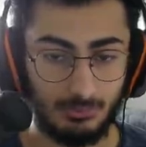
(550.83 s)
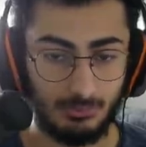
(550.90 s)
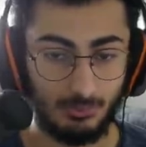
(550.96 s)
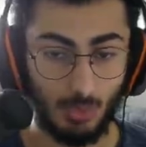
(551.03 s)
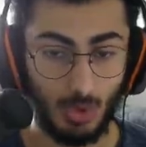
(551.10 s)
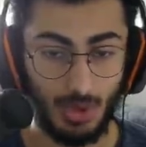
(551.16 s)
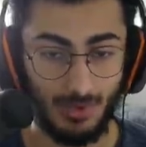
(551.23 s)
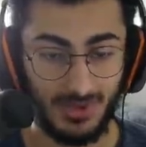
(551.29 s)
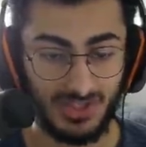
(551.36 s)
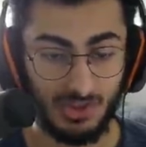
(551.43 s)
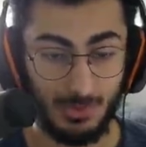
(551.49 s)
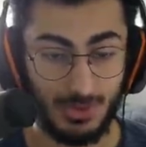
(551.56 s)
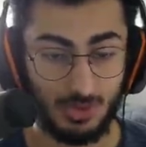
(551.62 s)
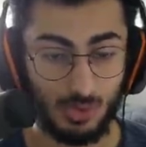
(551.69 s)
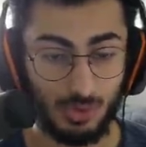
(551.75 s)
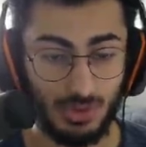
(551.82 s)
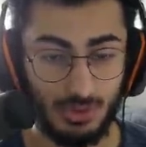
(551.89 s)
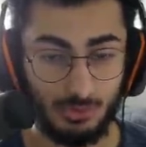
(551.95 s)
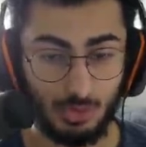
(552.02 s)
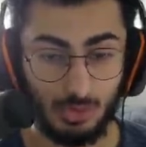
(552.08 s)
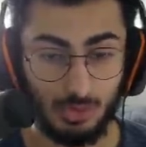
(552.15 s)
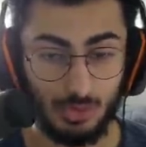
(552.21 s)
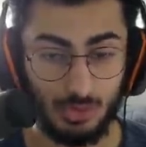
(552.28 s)
böyle yavaşlamak zorundayım
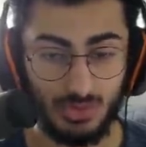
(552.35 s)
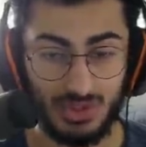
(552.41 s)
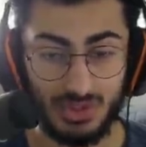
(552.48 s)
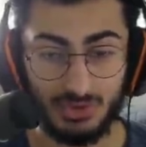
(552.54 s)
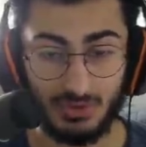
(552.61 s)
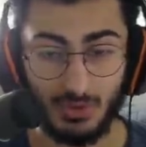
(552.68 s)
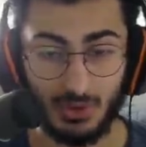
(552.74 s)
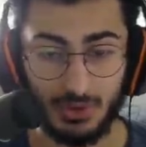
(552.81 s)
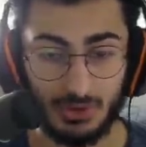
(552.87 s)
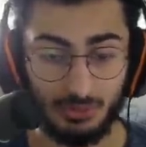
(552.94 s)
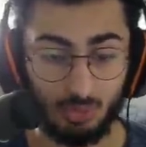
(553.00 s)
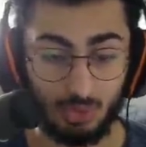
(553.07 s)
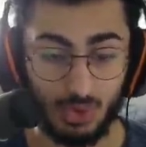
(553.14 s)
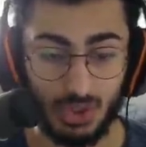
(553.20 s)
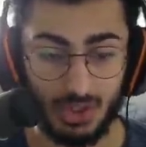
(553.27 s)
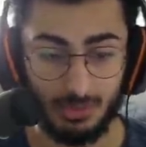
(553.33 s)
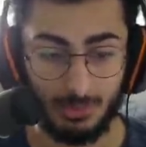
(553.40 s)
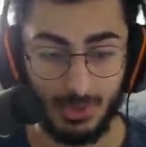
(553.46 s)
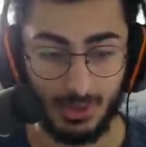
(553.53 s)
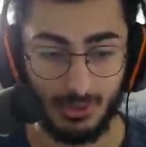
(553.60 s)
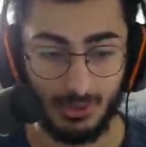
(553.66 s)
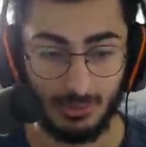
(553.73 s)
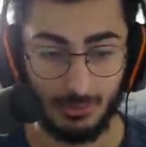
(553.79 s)
çünkü yoksa takıl uçar mı
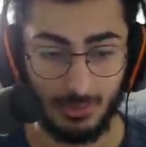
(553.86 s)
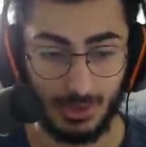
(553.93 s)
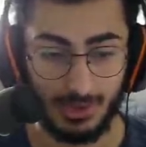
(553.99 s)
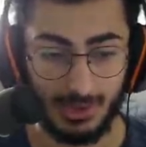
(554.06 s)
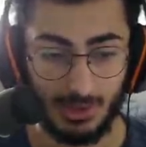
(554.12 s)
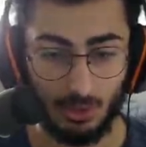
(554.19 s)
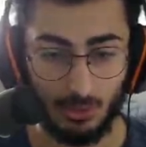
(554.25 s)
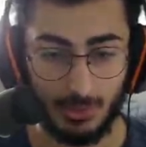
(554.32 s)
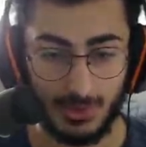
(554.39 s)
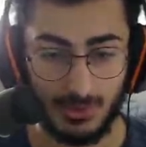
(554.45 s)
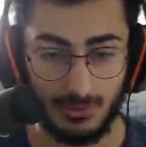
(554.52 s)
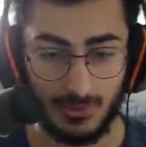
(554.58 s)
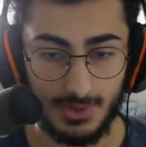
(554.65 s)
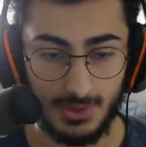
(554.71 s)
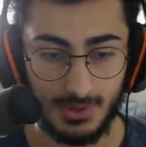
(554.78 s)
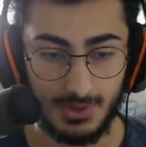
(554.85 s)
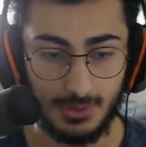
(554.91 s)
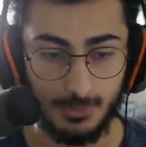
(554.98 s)
yani. Bak geliyor peşimizdeki.